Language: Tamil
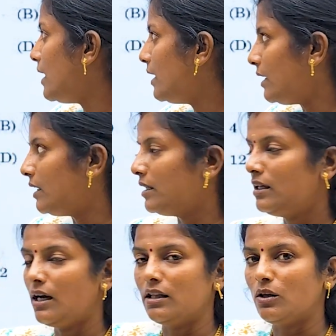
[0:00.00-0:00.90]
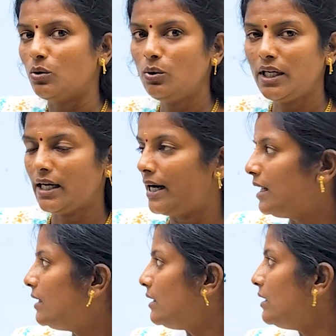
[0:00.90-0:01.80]
என் இருக்குது அந்த ரூட்டை நான்
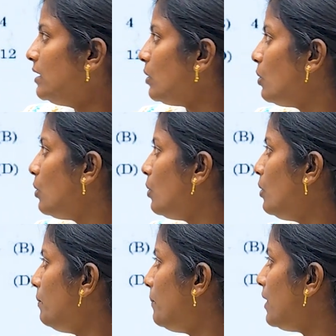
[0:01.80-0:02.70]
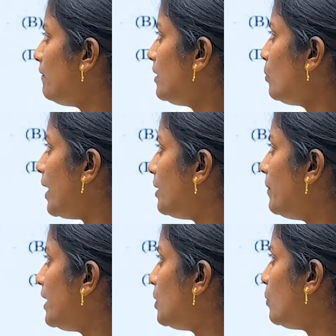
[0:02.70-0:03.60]
எடுத்துகிட்டு த ஹோல் பவர் ஒன்
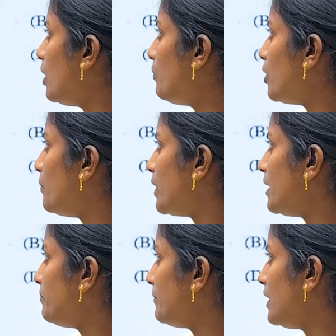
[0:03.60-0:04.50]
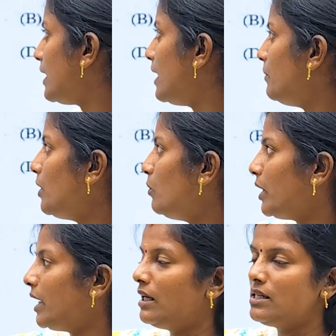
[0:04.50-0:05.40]
பை டூவாக போட போகிறேன் ரெண்டுமே
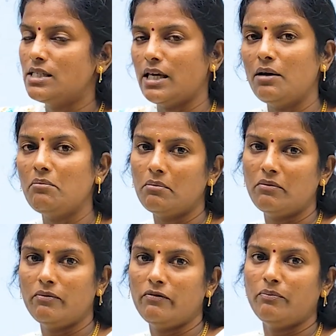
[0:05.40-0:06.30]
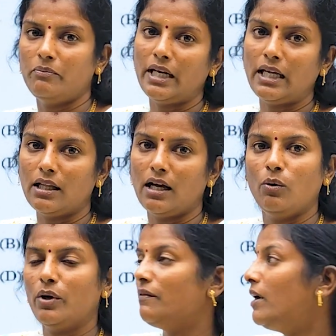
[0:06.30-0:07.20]
ஒரே சேம் மீனிங் தான்
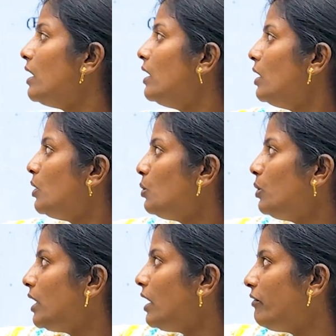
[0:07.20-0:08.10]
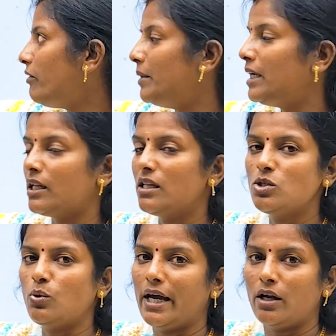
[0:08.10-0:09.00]
ஓகேவா ரூட் ஆஃப் அப்படிங்கிறத
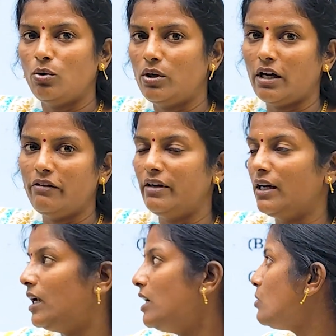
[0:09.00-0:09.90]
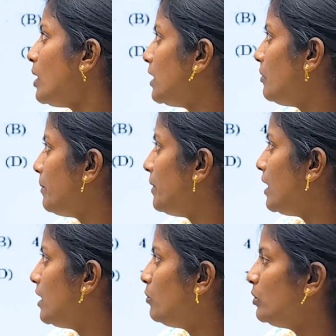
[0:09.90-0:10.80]
ஸ்கொயர் ரூட் ஆஃப் இருக்குல்ல ஸோ அதை நம்ம இப்படி
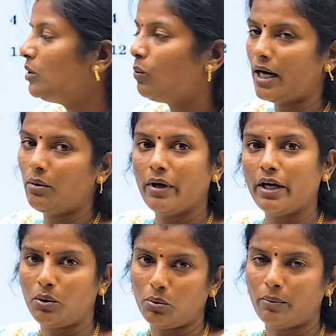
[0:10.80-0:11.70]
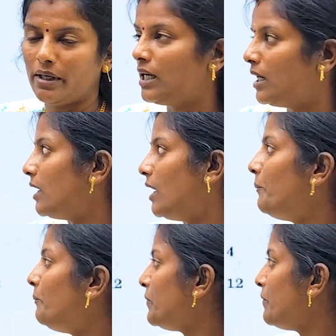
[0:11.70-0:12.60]
எழுதும் போது ஒன் பை டூ அப்படின்னு எழுதலாம்
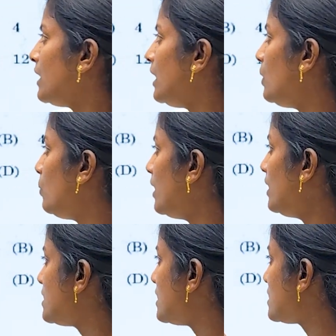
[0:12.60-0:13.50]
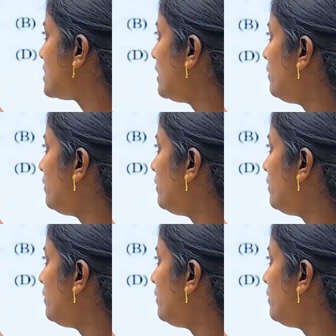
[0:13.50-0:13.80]
ஈக்குவல் சிக்ஸ்டி